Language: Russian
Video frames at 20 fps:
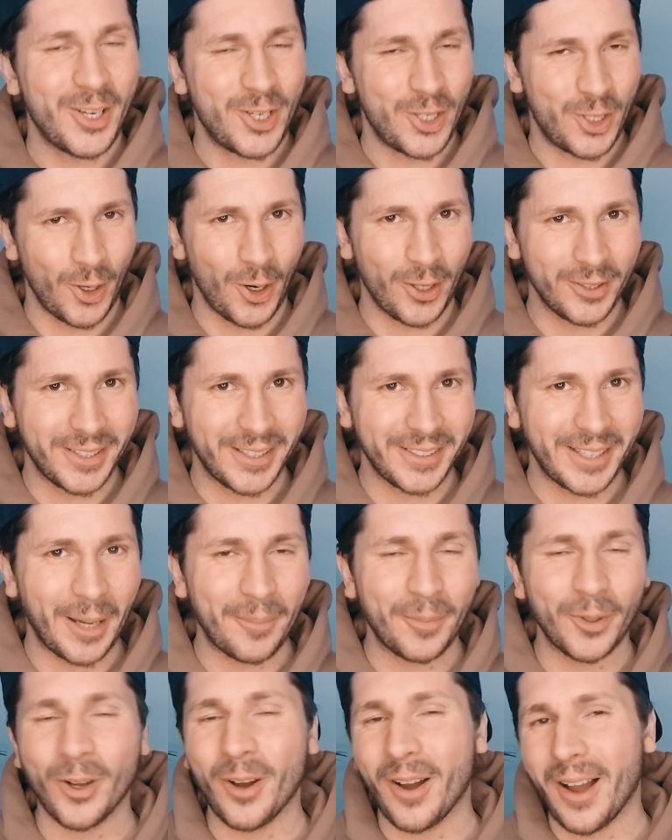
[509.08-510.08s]
Счет на
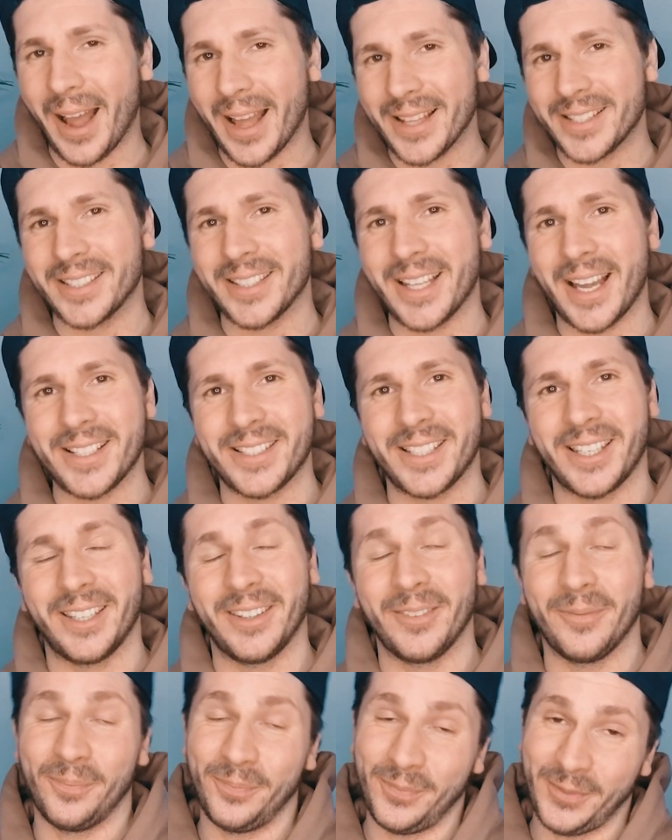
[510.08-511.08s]
табло
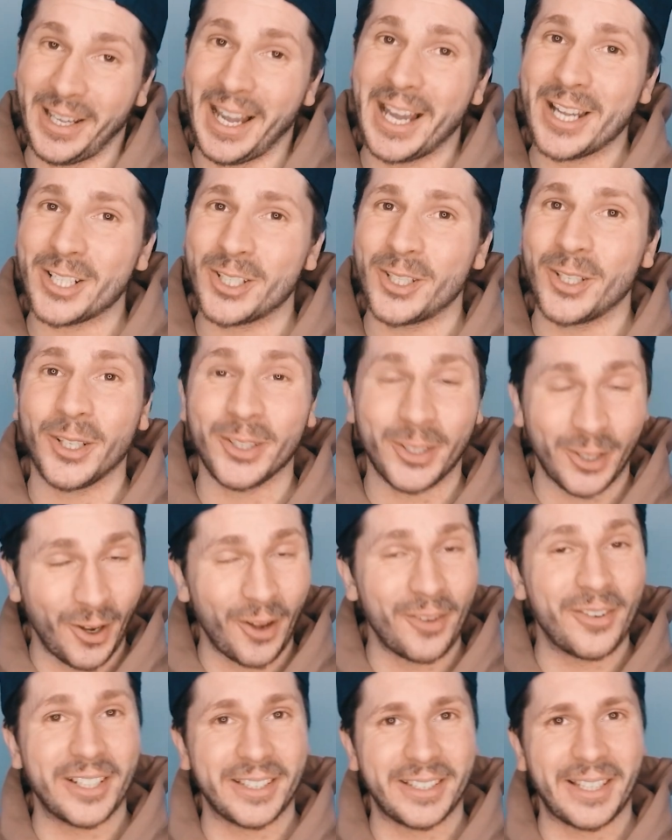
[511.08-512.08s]
1-1. Нас ждет
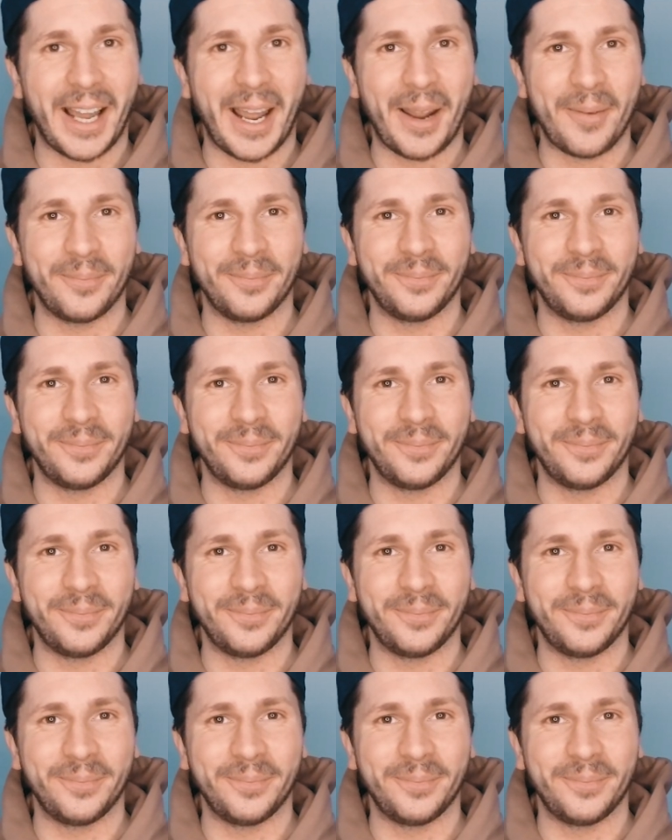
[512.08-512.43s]
овертайм.